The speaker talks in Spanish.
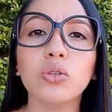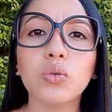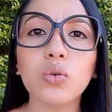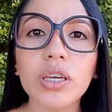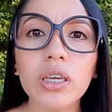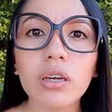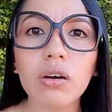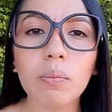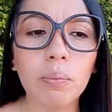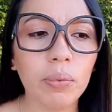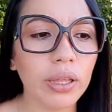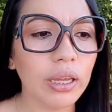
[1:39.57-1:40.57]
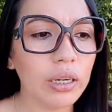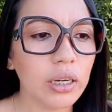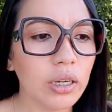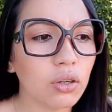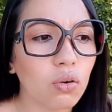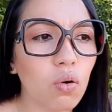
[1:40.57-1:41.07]
tus hijos pueden
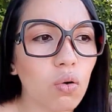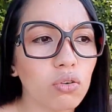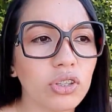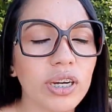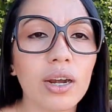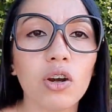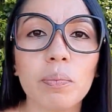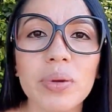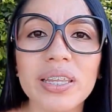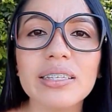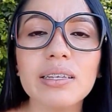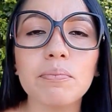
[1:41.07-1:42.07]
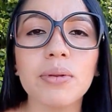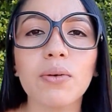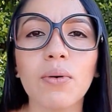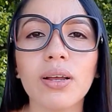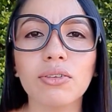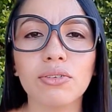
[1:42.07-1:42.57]
ir con otra ropita siempre y
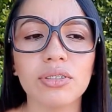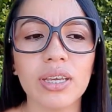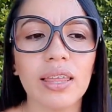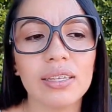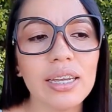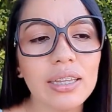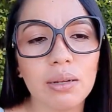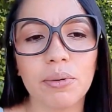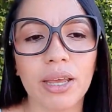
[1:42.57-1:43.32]
cuando sea decente.